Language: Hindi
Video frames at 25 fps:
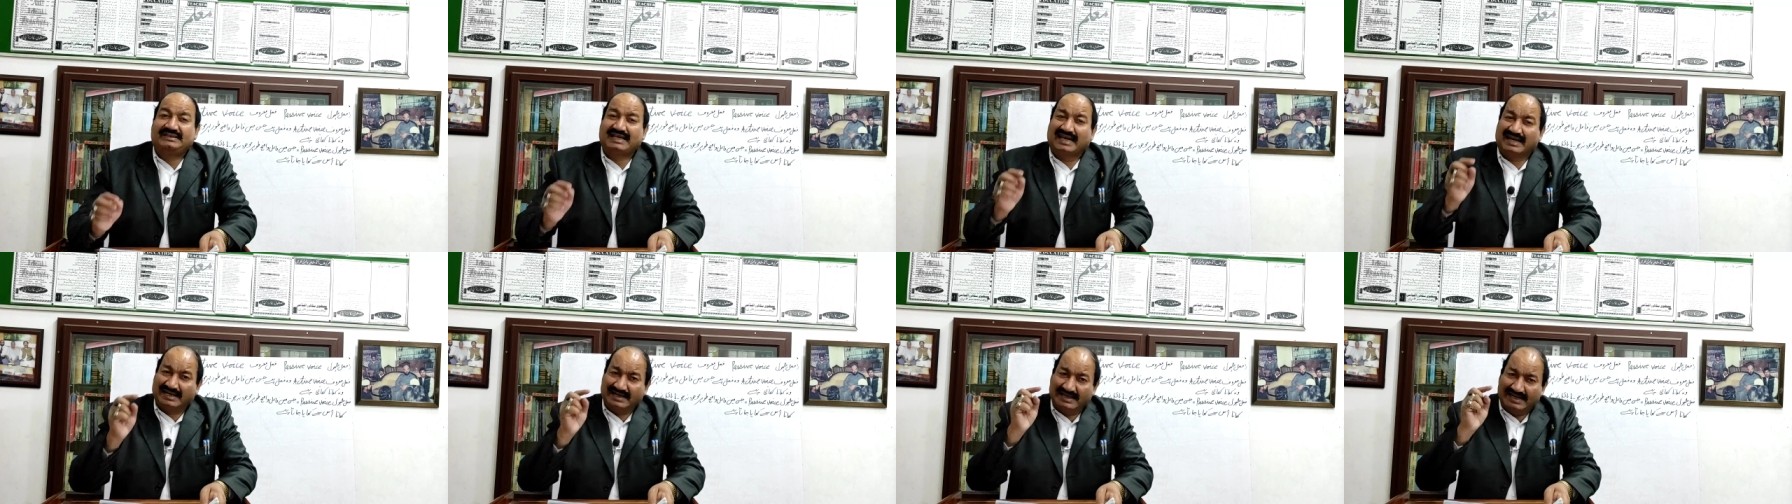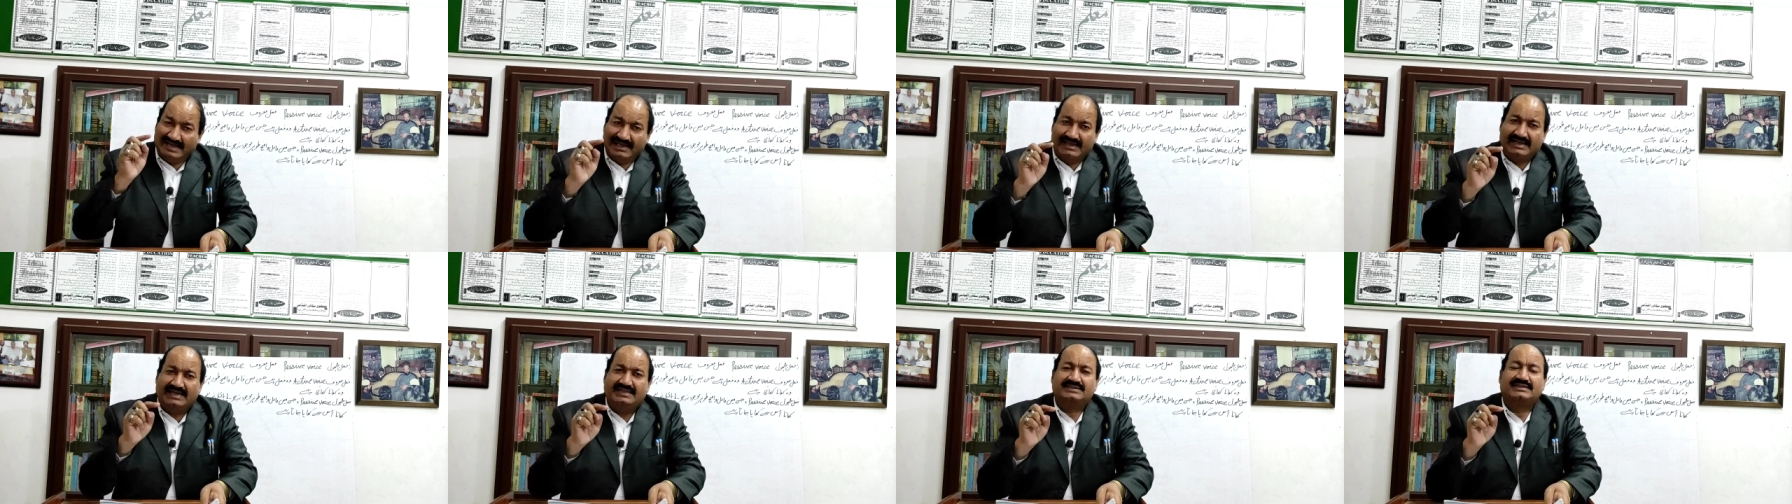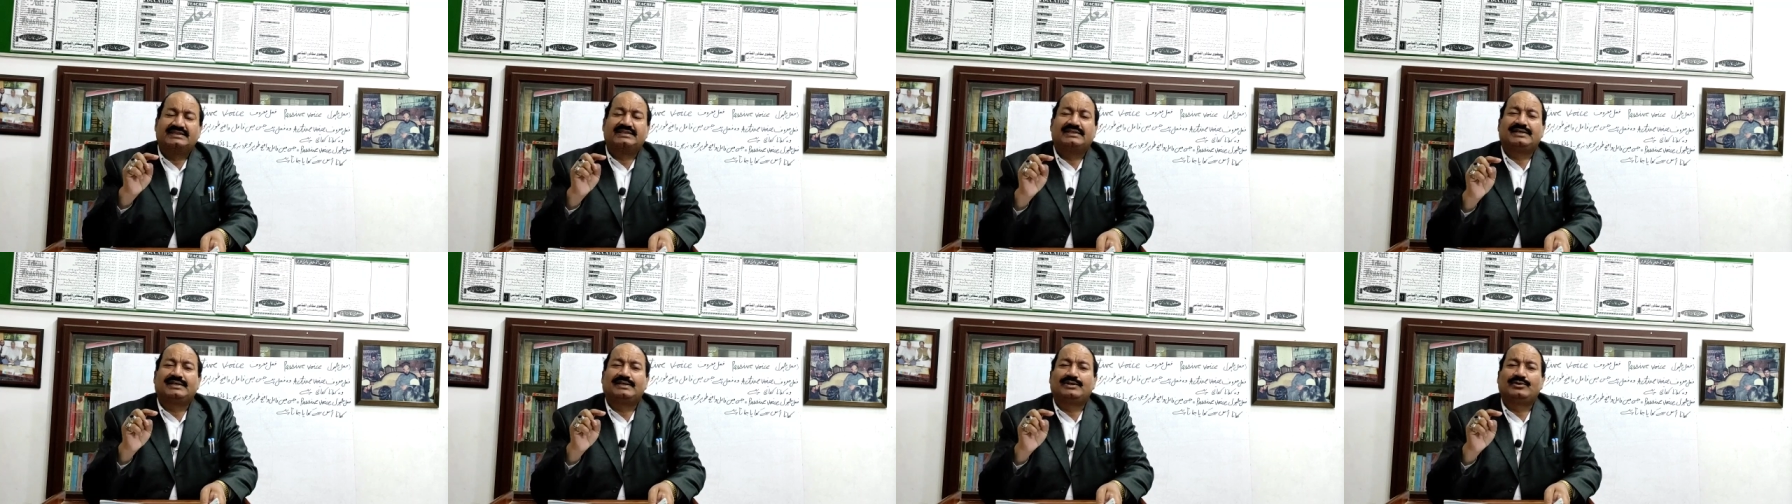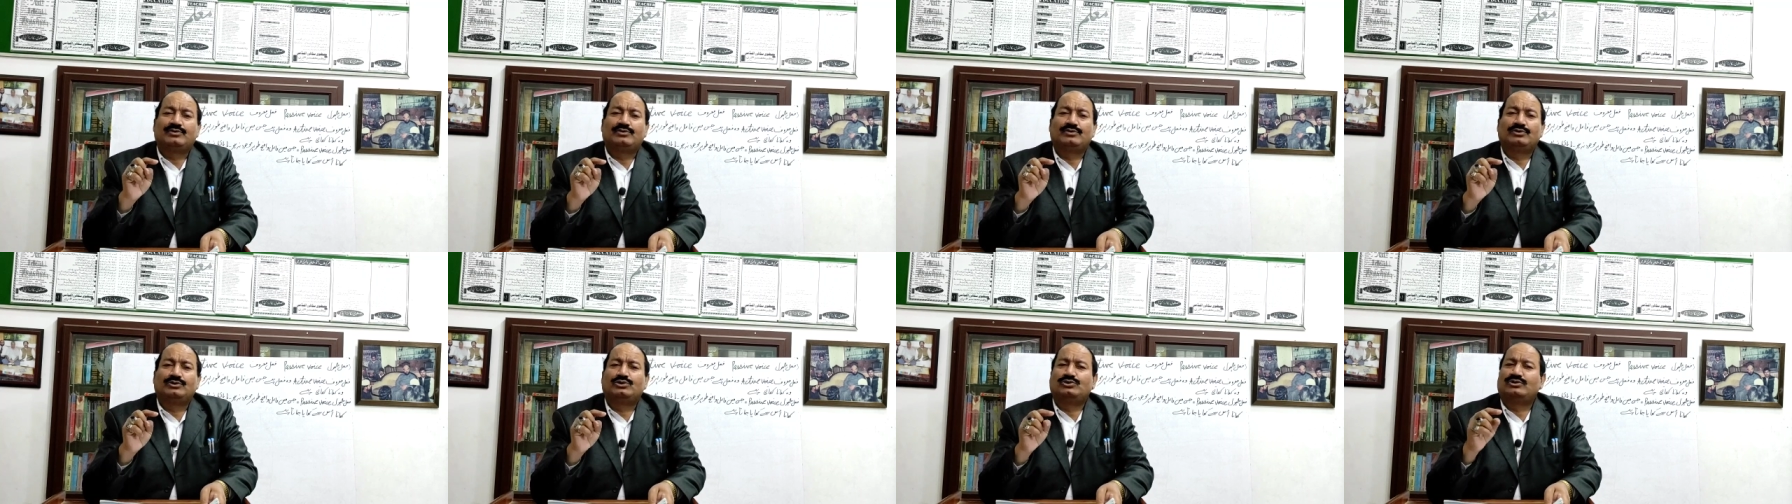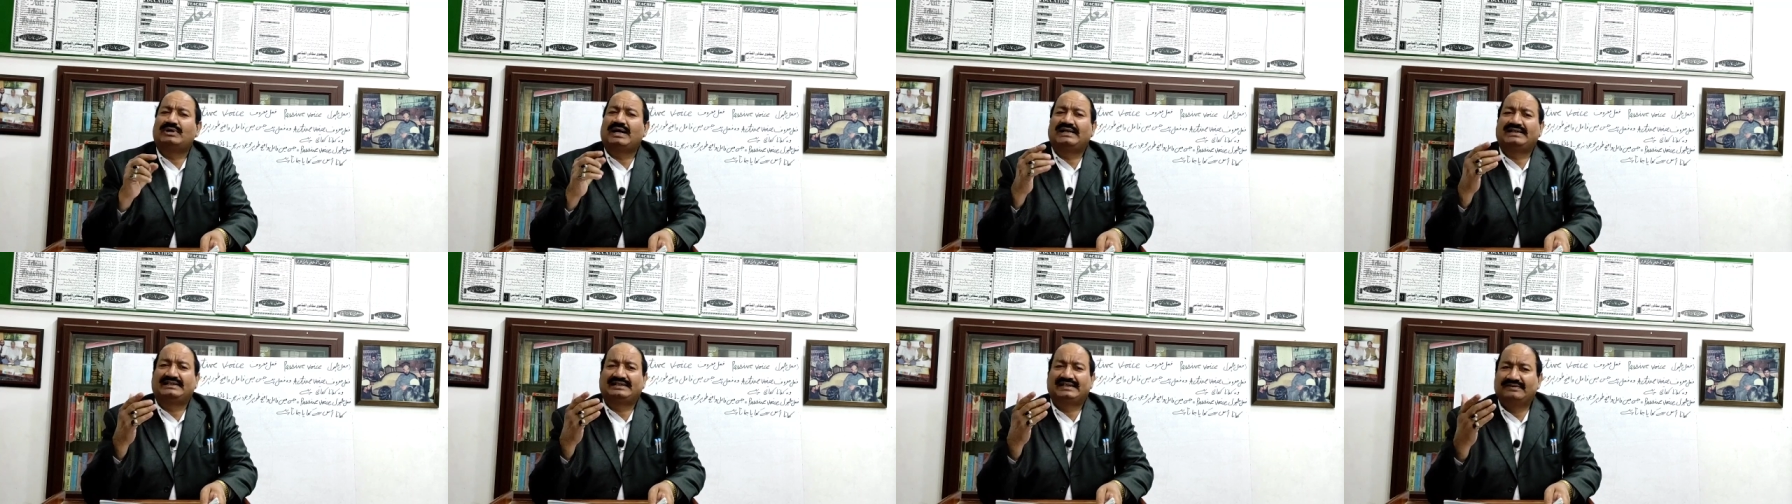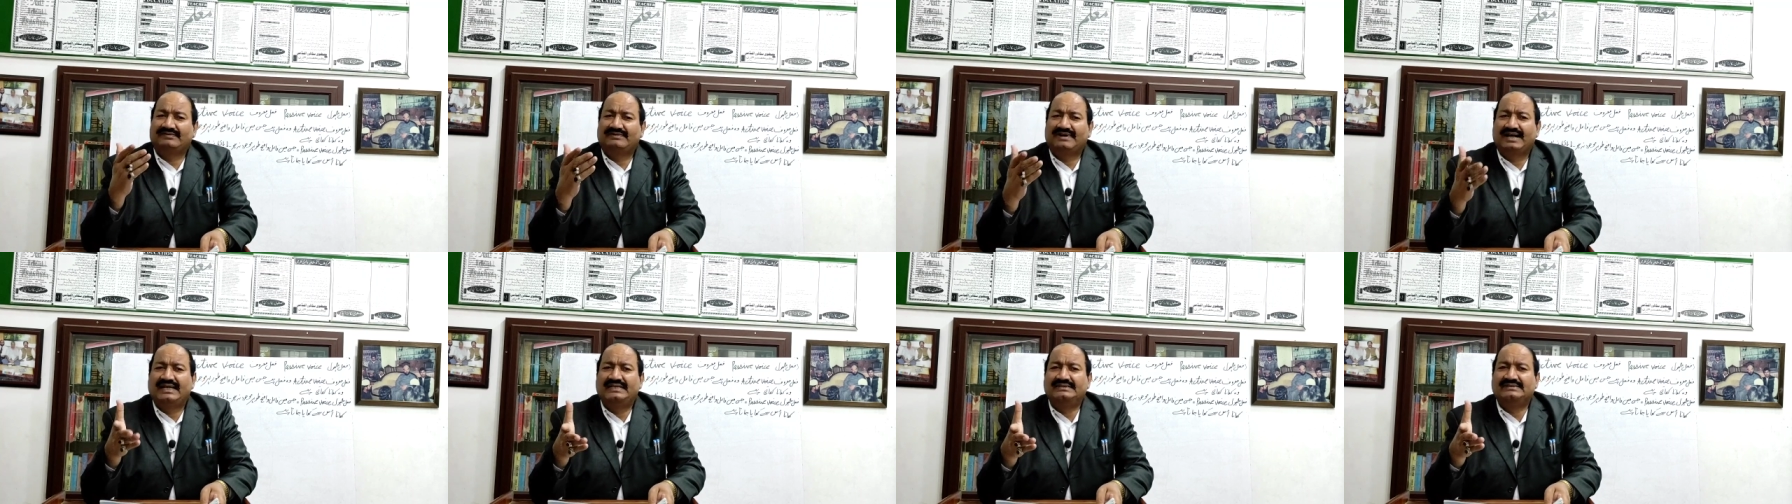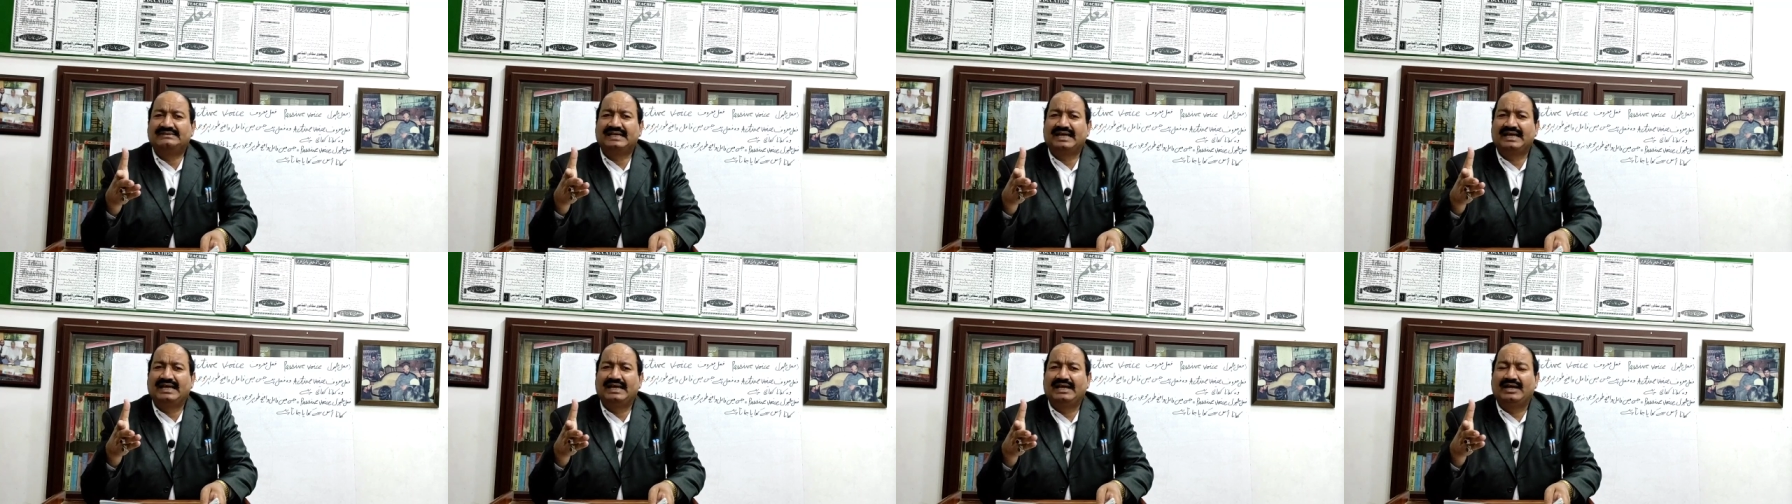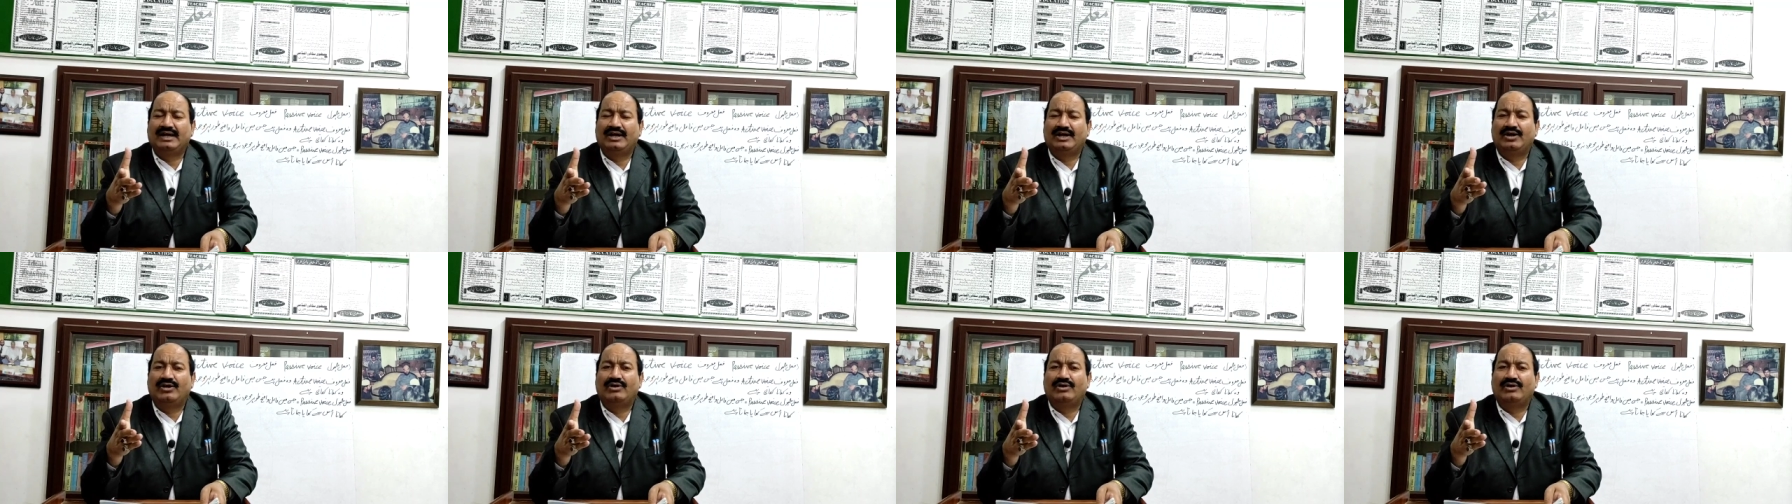करने का जिक्र हो तो एक्टिव वायस है